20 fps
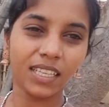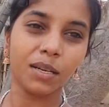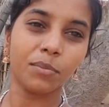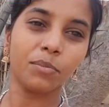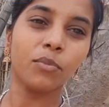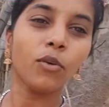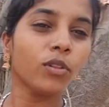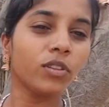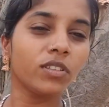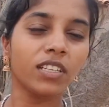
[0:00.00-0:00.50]

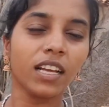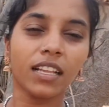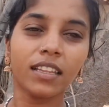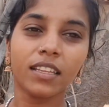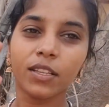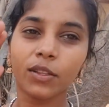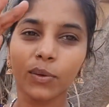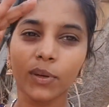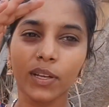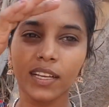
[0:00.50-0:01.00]
अब
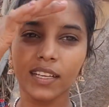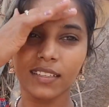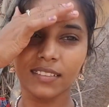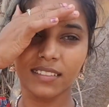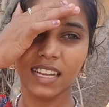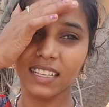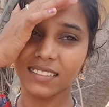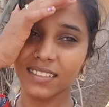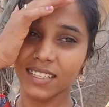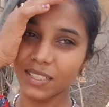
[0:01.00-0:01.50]
जानते तो हैं
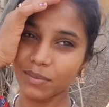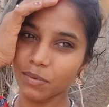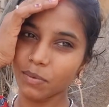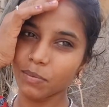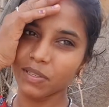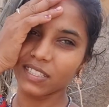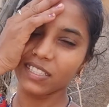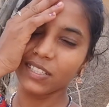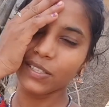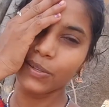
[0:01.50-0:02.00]
साथ साथ
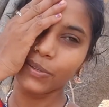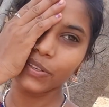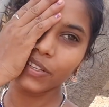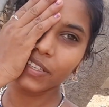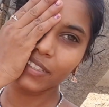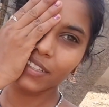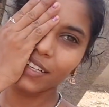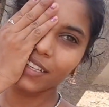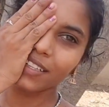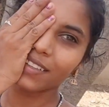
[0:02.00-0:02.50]
में बच्चे लोग
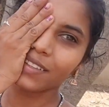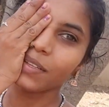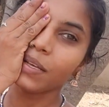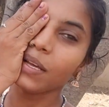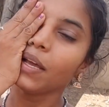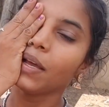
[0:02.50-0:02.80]
के साथ